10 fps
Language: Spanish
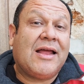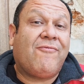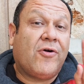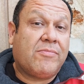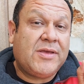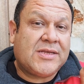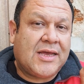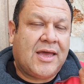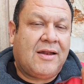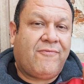que el Ford
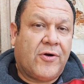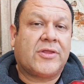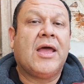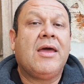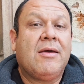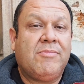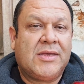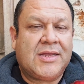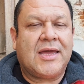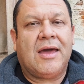Mystic, el Ford
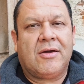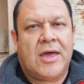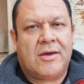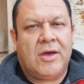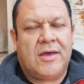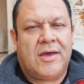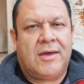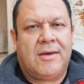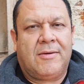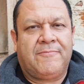Mystic, eh,
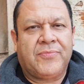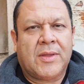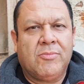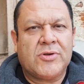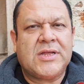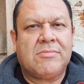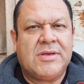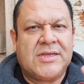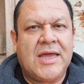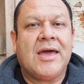eh, Mustang
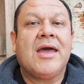Mystic